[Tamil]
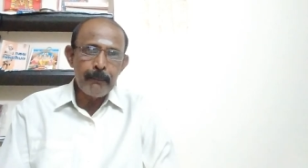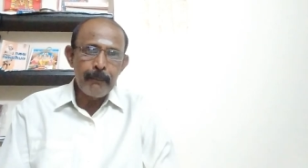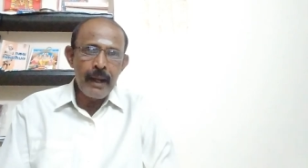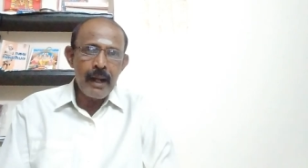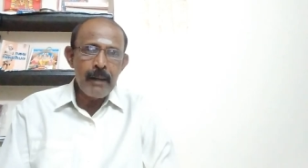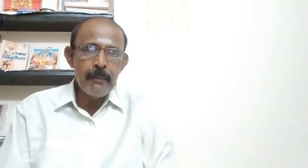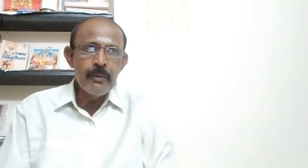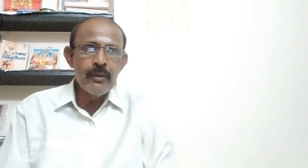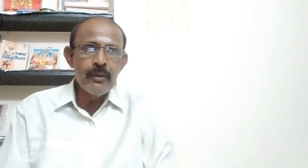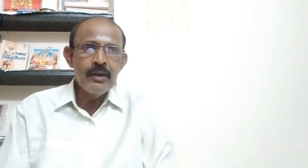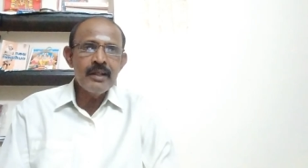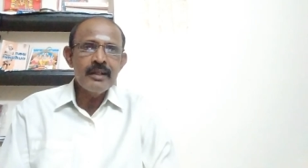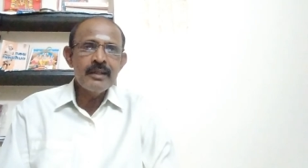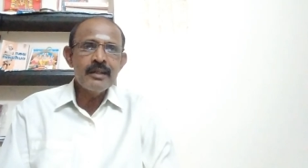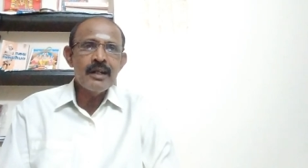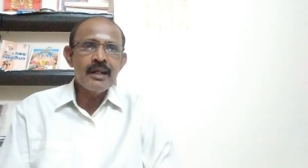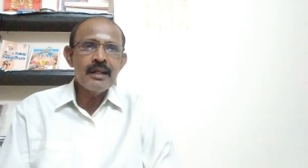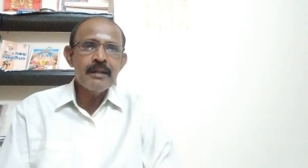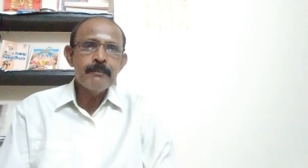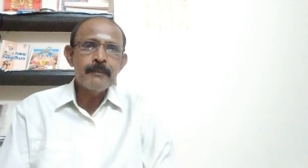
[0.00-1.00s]
பாம்பு
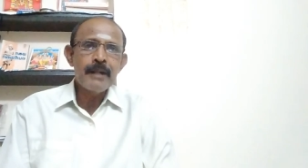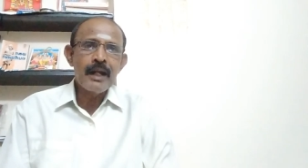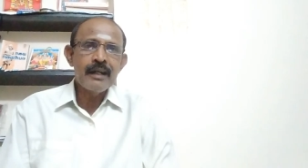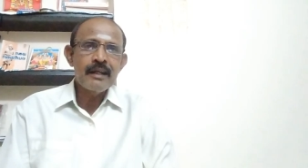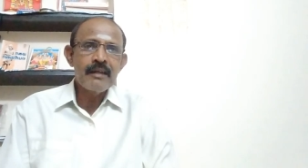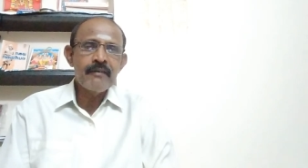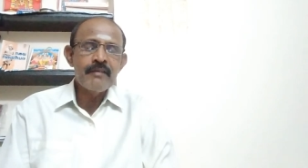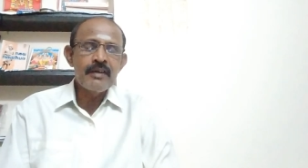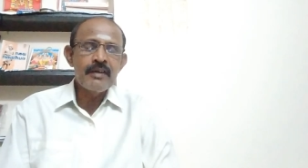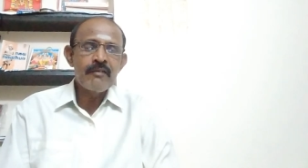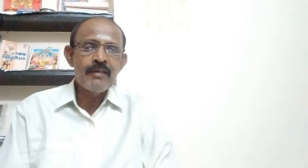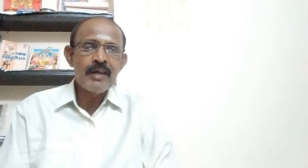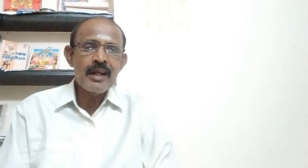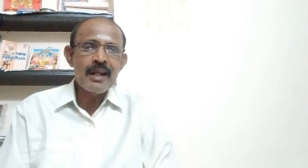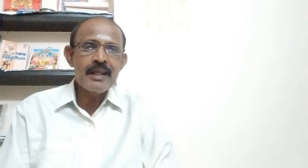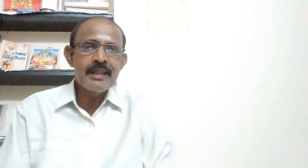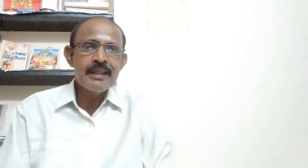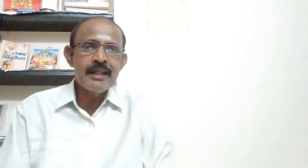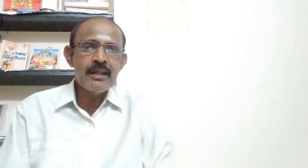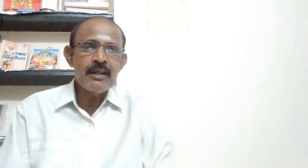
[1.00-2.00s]
விழுந்தாலும் கண்டம் வரும்
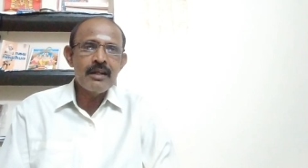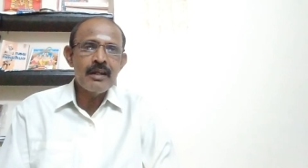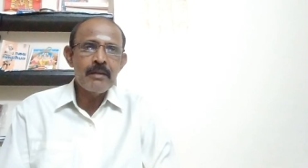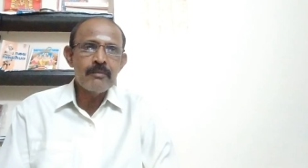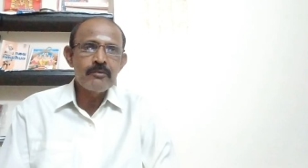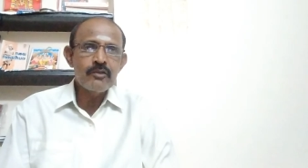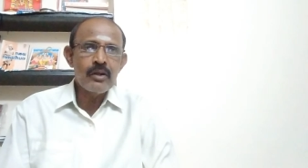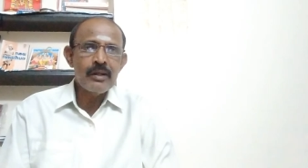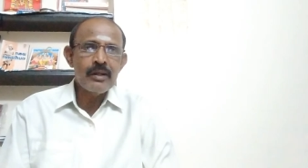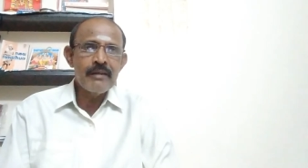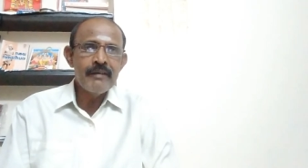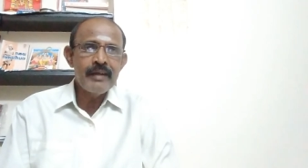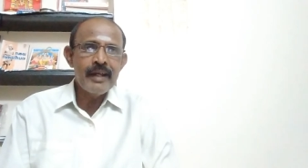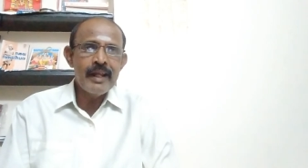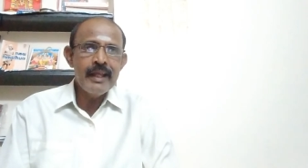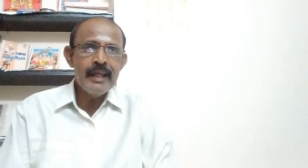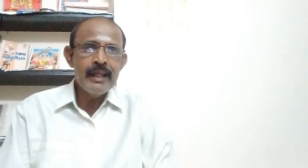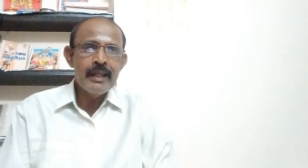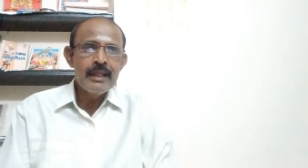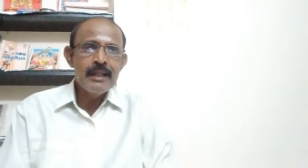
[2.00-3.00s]
வராது என்று நாம்
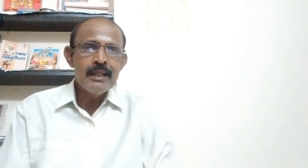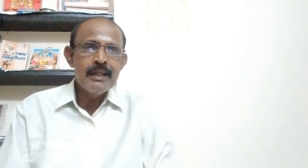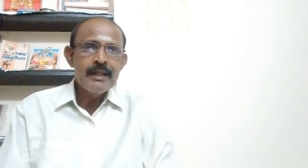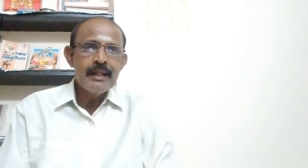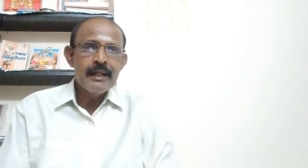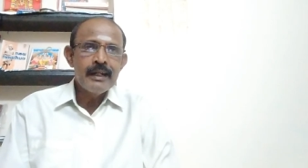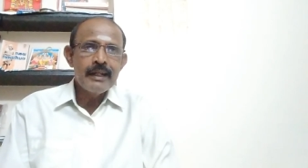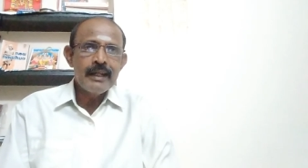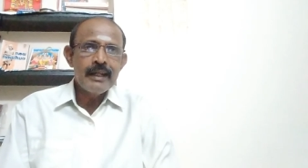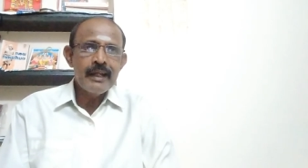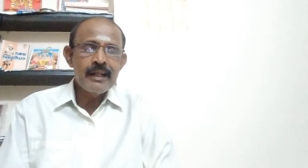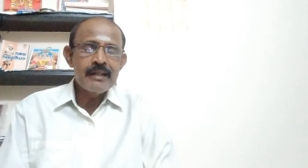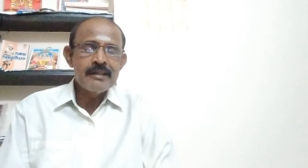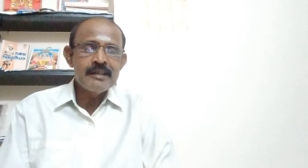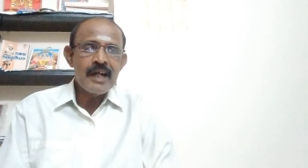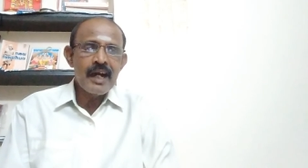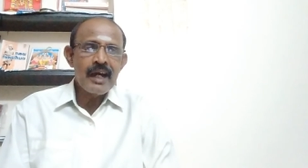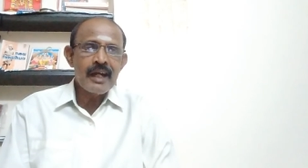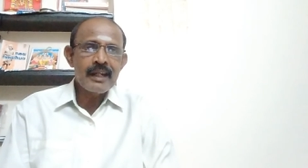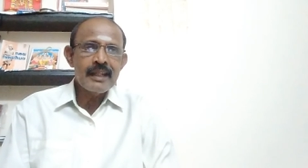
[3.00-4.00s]
சொல்லவில்லை நீங்கள்
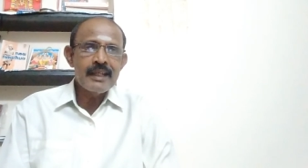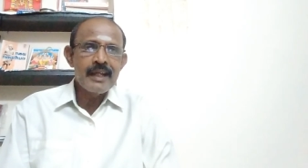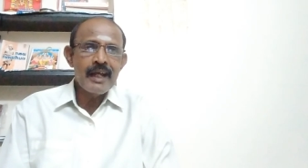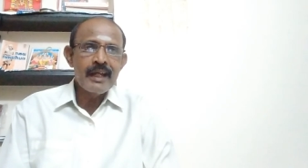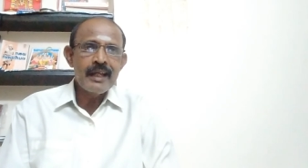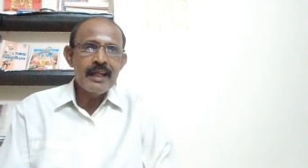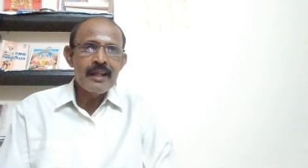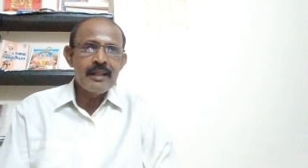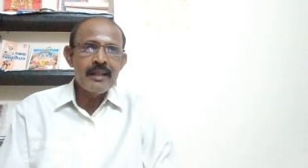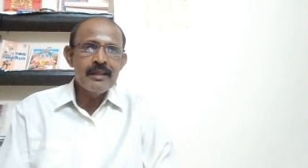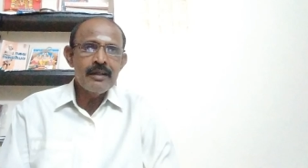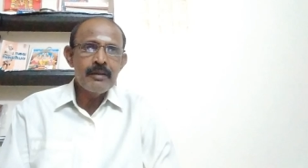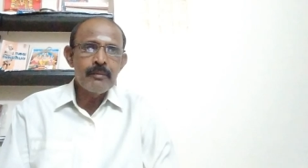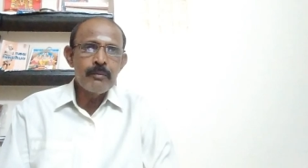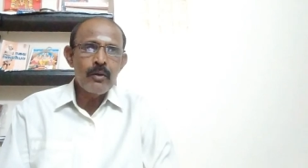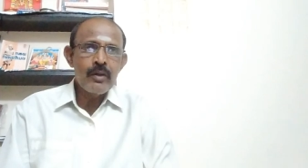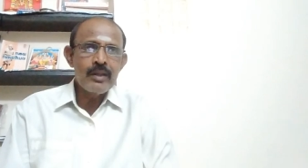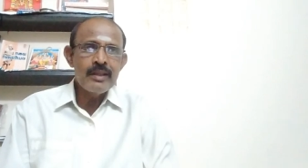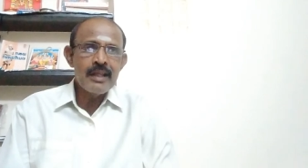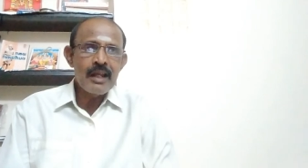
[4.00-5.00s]
ஜாக்கிரதையாக இருந்து
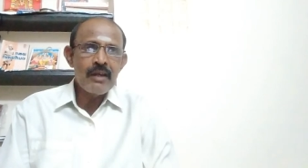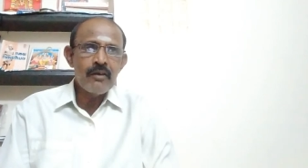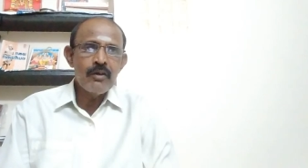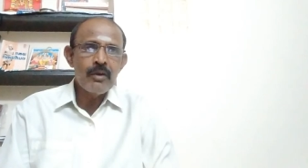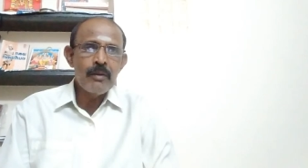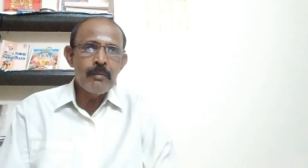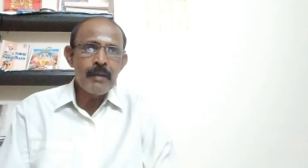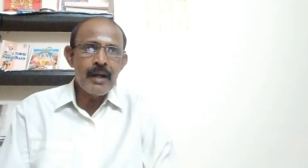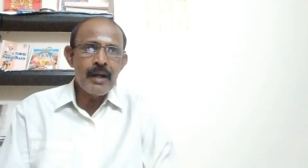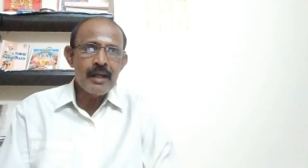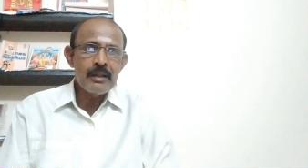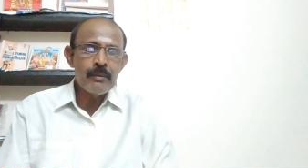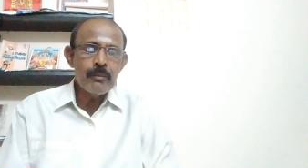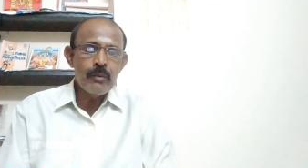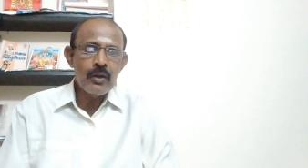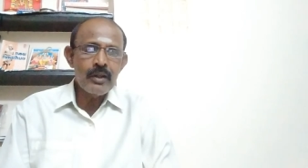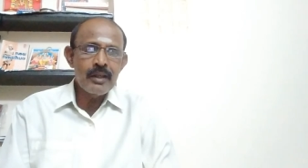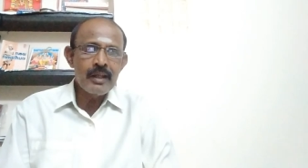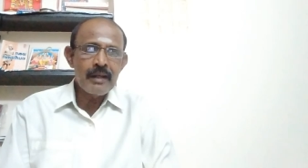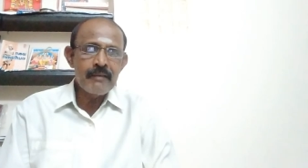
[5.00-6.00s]
முடிந்த அளவுக்கு மாதம்
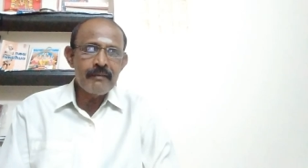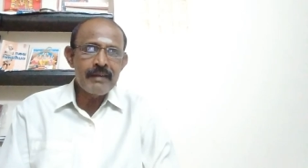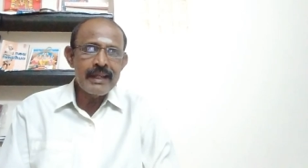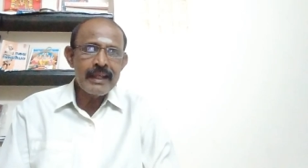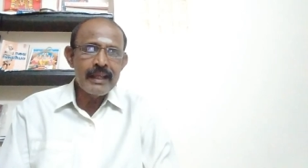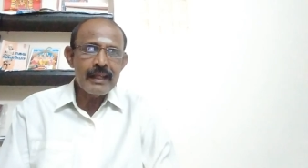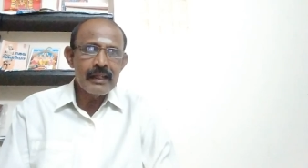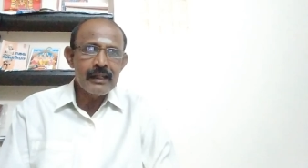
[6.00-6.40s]
ஒரு தடவை